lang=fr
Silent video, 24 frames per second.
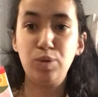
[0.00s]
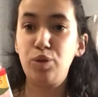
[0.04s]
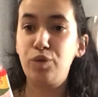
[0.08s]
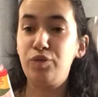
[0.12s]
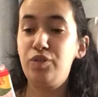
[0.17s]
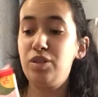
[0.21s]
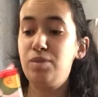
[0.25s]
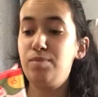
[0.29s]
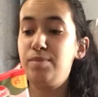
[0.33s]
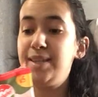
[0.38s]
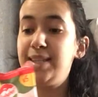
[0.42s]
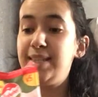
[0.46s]
sur
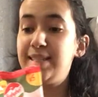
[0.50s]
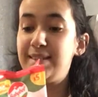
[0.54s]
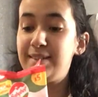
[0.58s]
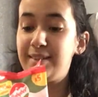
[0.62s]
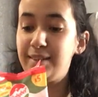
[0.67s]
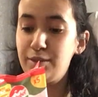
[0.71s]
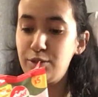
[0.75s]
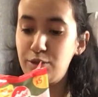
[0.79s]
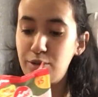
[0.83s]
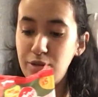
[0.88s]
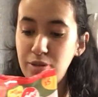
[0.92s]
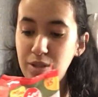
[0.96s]
Feedme,
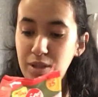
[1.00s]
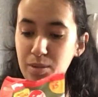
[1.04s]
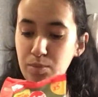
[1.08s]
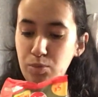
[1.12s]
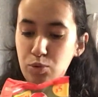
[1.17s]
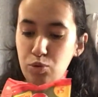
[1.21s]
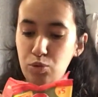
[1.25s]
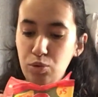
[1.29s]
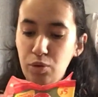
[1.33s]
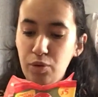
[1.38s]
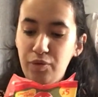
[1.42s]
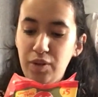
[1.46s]
50 centimes
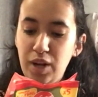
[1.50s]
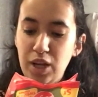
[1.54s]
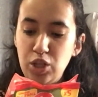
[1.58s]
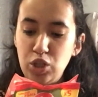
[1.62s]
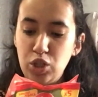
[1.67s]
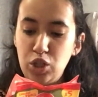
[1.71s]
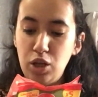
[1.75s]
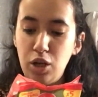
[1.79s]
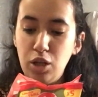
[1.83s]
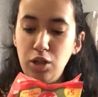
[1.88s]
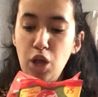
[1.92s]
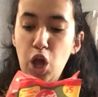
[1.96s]
sur
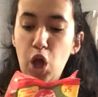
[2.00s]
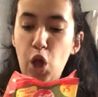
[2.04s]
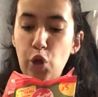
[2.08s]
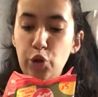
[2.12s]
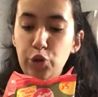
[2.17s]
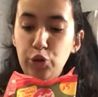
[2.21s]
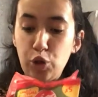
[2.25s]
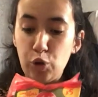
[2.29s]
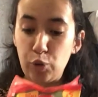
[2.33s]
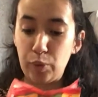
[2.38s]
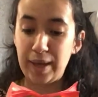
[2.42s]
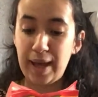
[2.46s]
Flashcode.
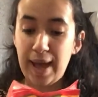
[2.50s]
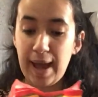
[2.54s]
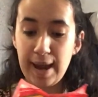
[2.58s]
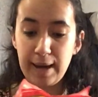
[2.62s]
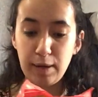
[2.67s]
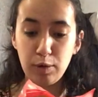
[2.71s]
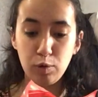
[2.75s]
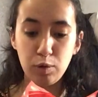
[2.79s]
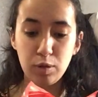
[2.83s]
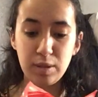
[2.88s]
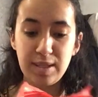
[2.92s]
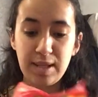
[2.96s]
Donc
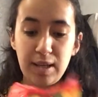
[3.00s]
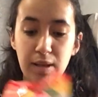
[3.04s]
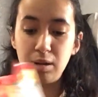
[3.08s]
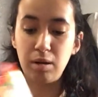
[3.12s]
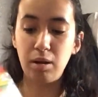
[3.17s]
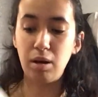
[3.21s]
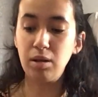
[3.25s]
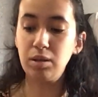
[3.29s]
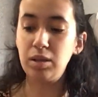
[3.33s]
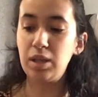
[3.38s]
1,50€.